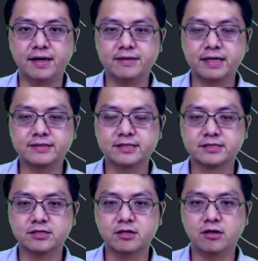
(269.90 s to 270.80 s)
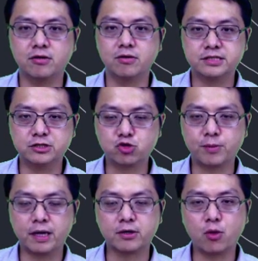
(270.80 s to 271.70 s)
好，那这时候极坐
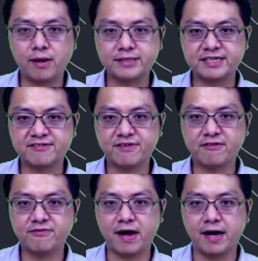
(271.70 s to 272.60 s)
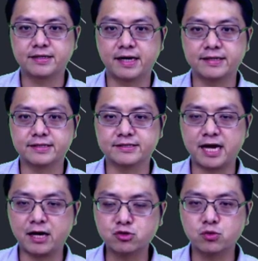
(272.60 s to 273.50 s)
标的画线方法，它的
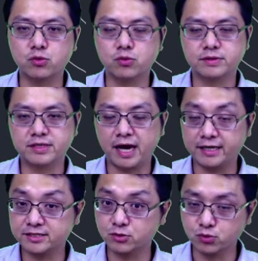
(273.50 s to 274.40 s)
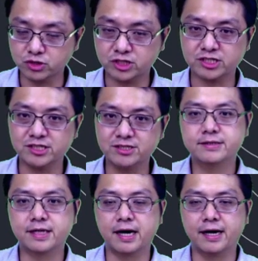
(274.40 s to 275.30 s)
长度应该还是五十，
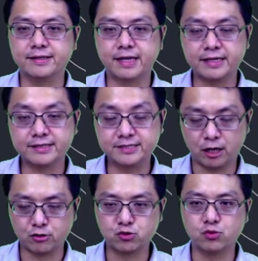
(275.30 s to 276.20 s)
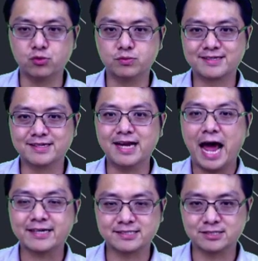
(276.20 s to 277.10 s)
那它的角度跟
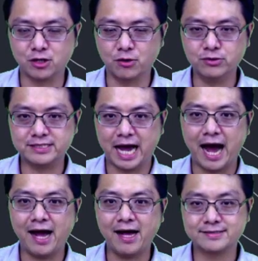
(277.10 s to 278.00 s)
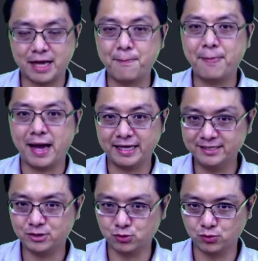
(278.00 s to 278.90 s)
x 轴夹三百
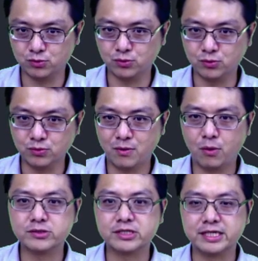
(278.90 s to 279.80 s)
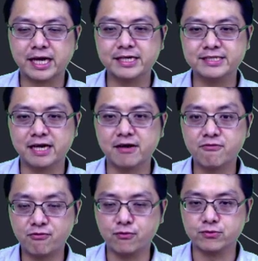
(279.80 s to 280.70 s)
一十五度，或者你可以写
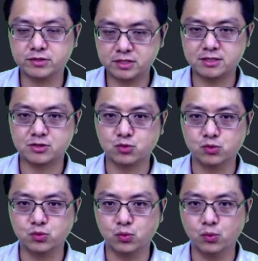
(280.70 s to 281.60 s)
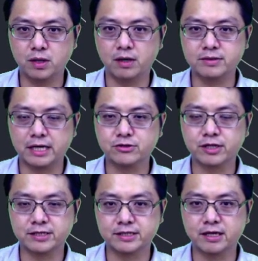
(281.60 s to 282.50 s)
负四十五度，好，那你就
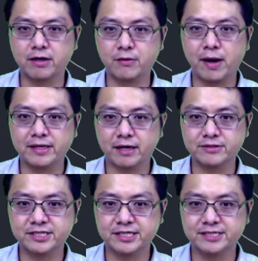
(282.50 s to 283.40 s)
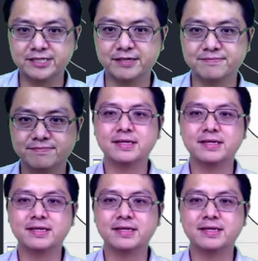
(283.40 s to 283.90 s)
可以得到另外一条切线。